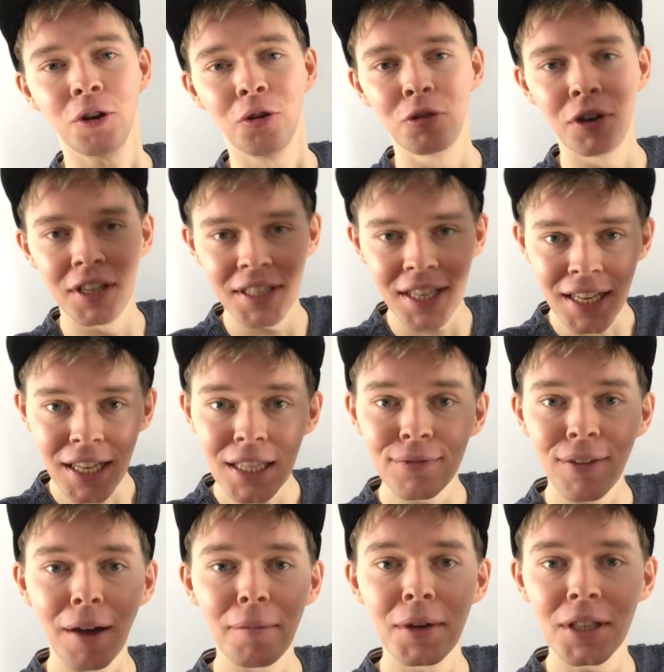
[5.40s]
Und ihr seht
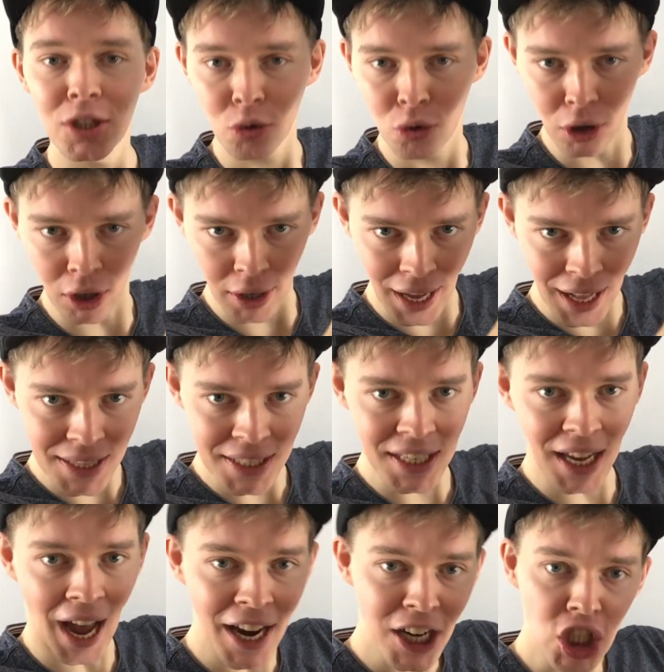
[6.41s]
jetzt, wir haben jetzt so eine
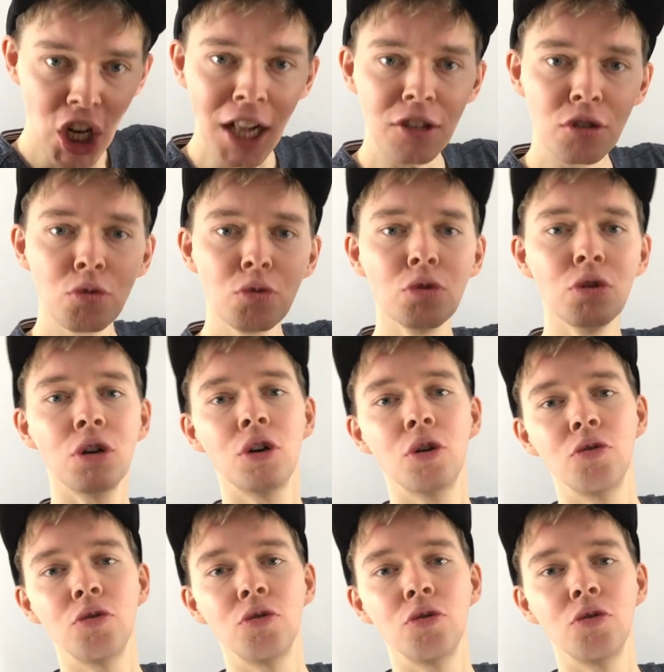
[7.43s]
RC-Reinschaltung